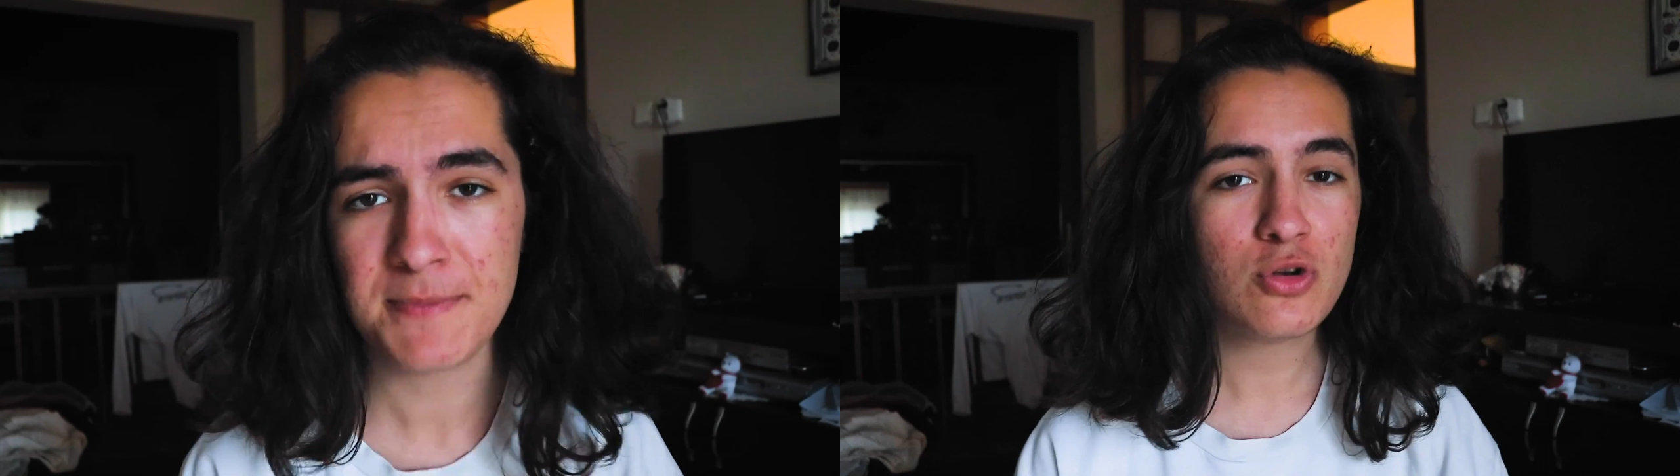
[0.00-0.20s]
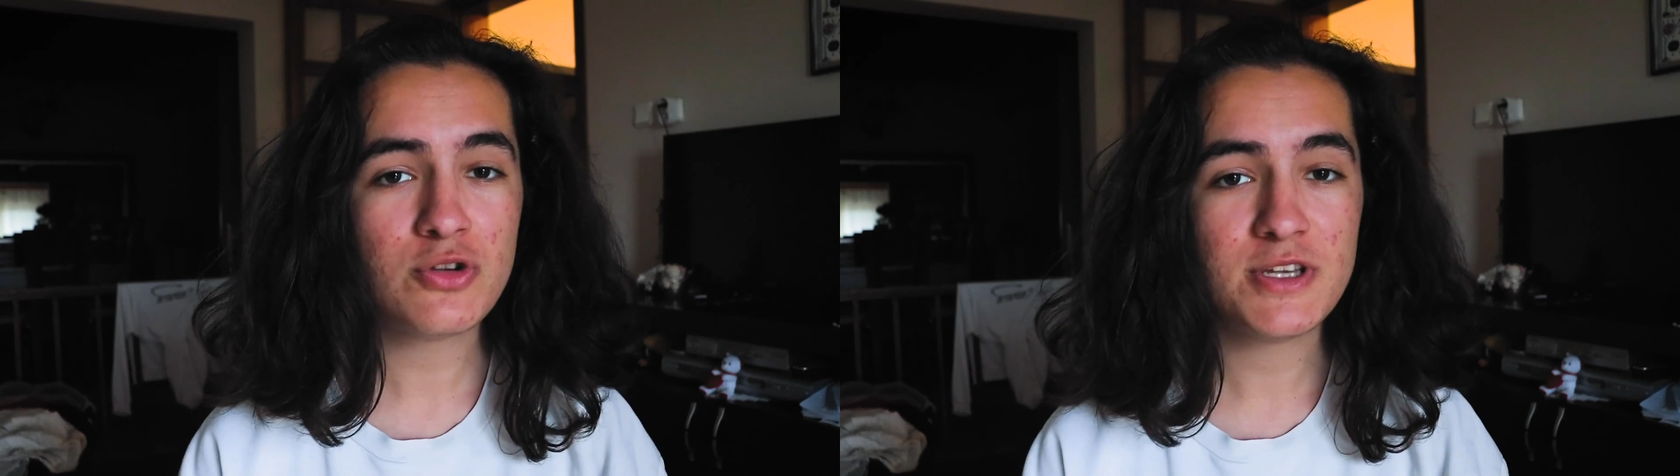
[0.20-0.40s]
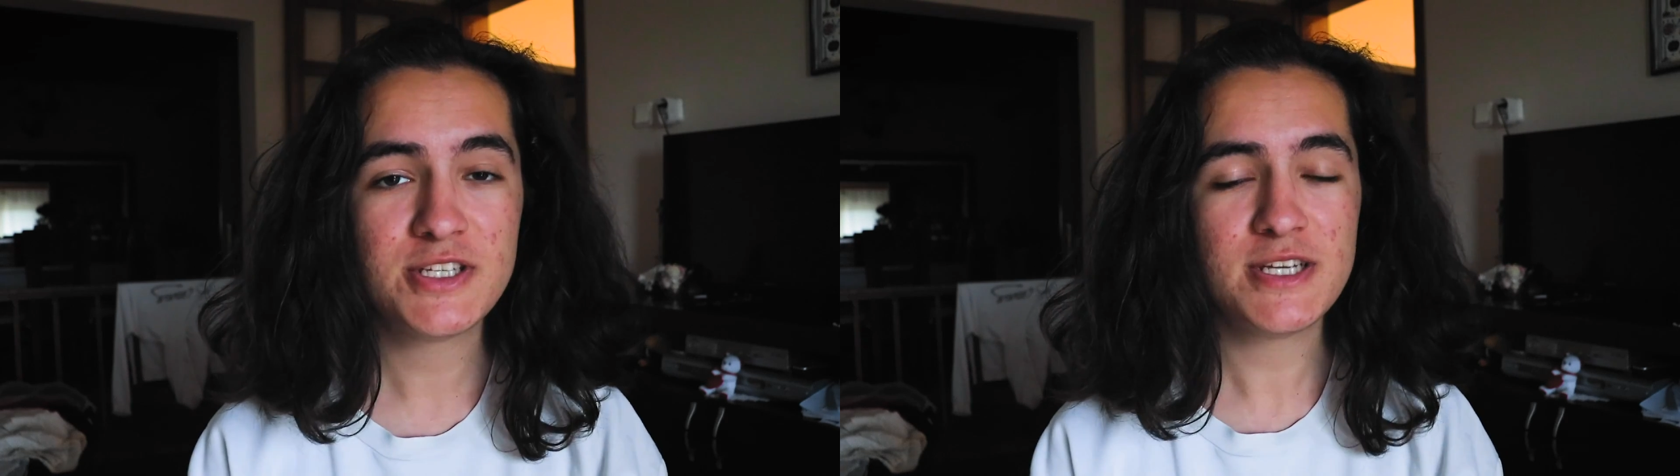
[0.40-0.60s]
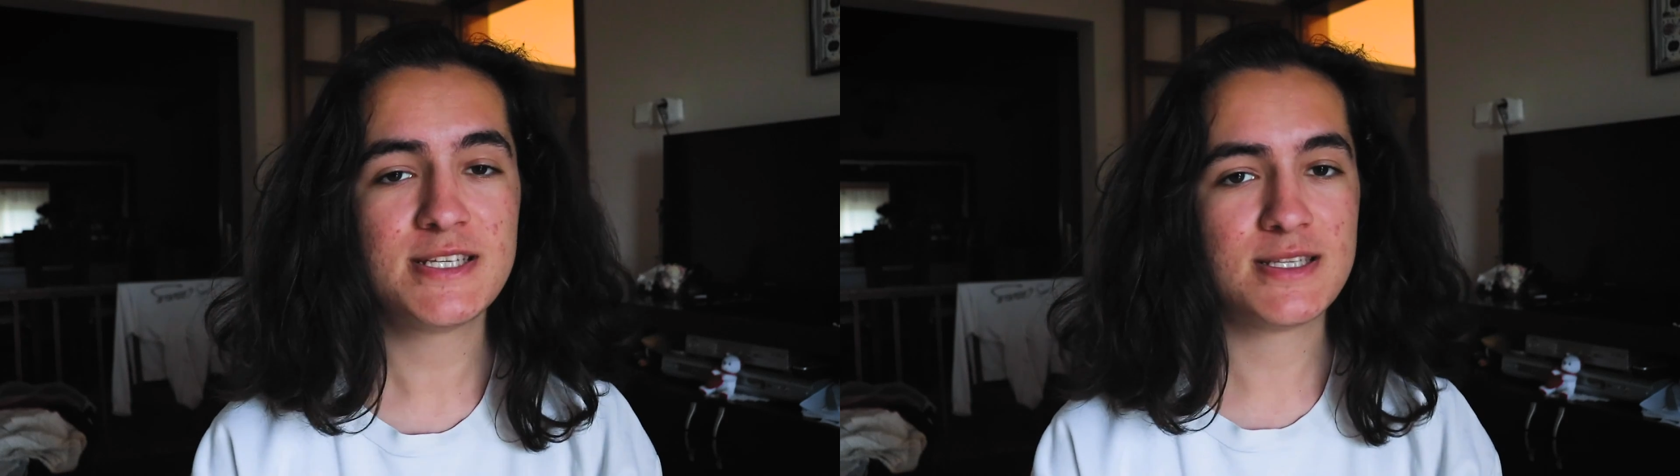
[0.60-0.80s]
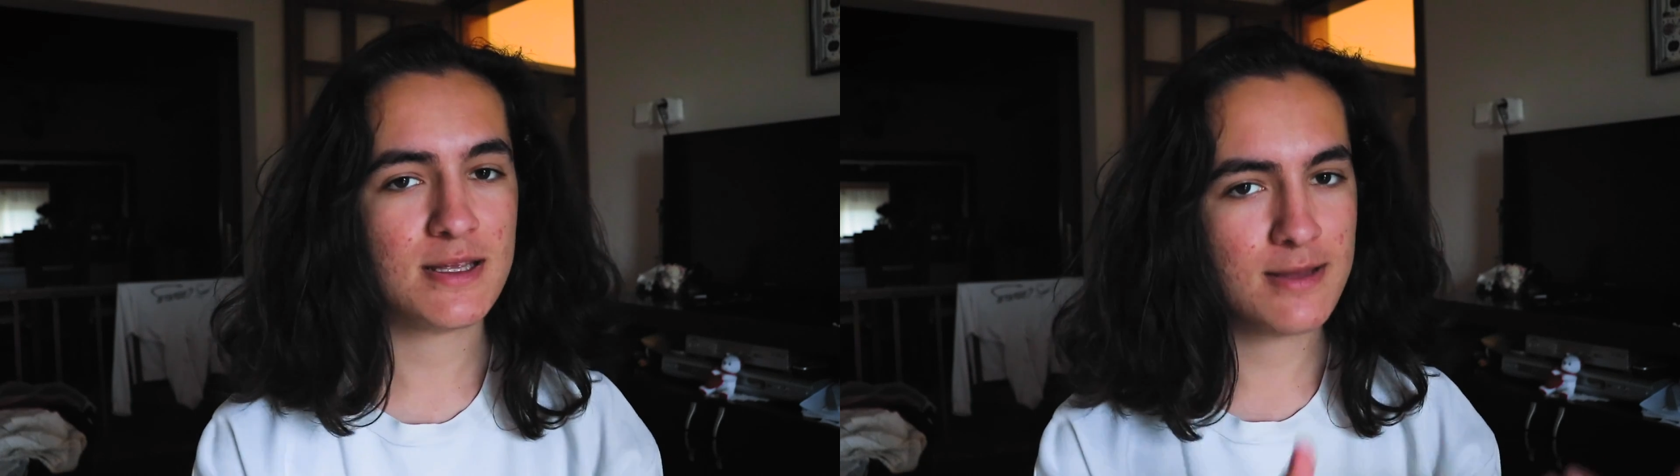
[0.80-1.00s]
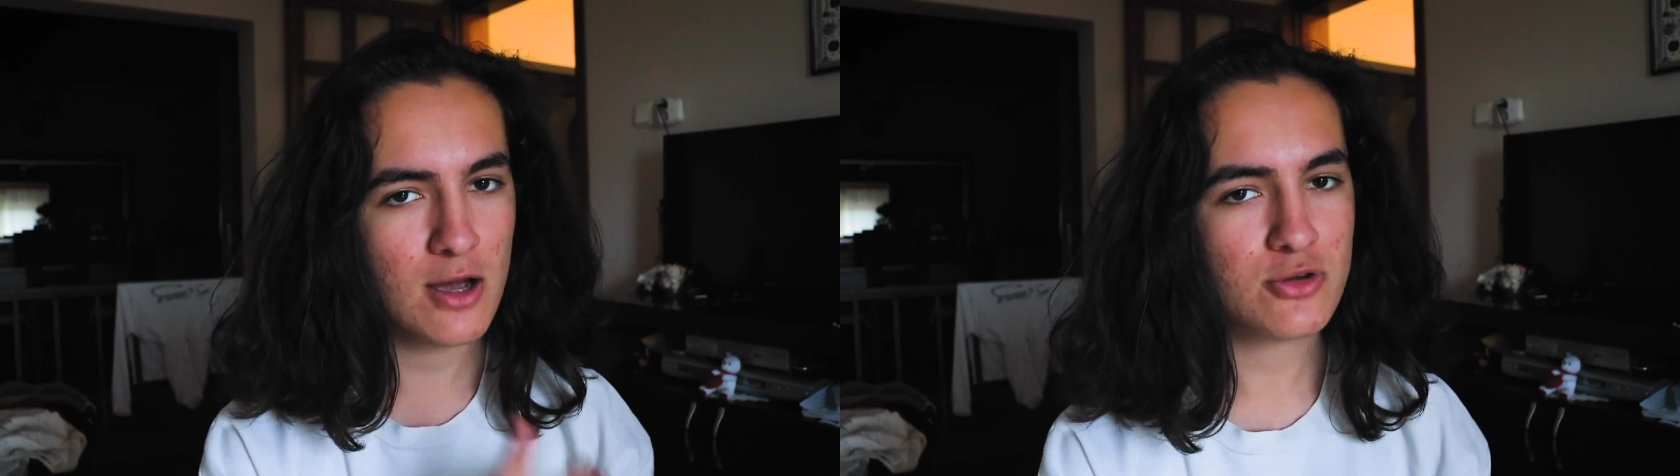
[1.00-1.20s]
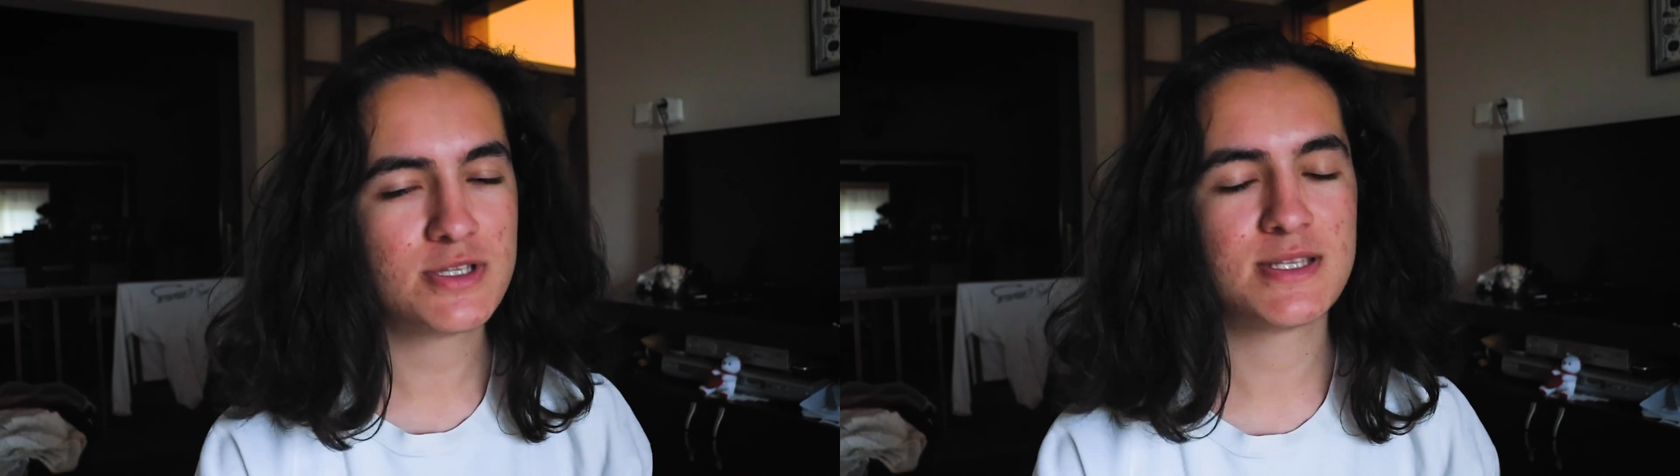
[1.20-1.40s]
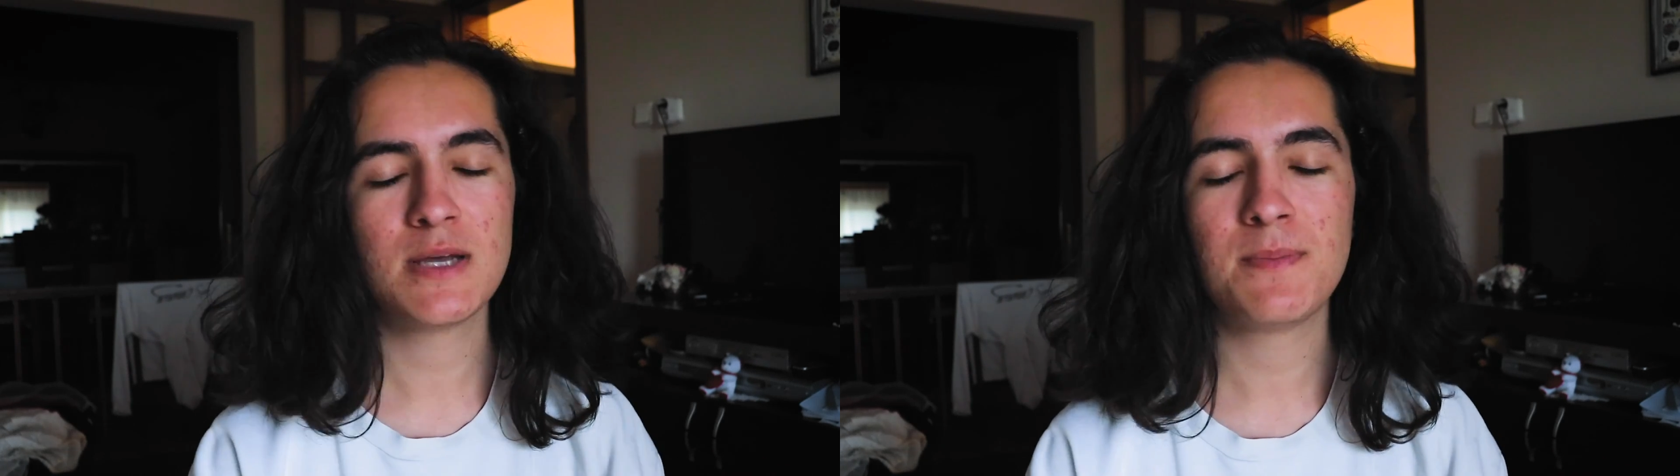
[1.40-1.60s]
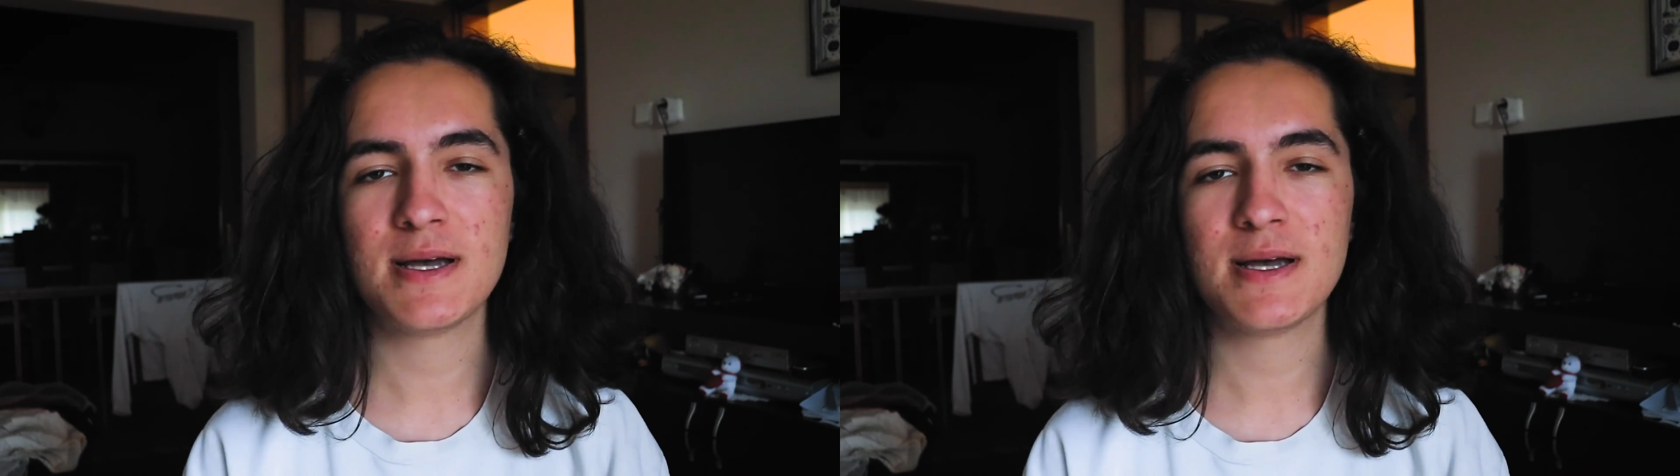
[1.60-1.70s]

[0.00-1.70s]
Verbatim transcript: Videonun içerisinde daha öncesinde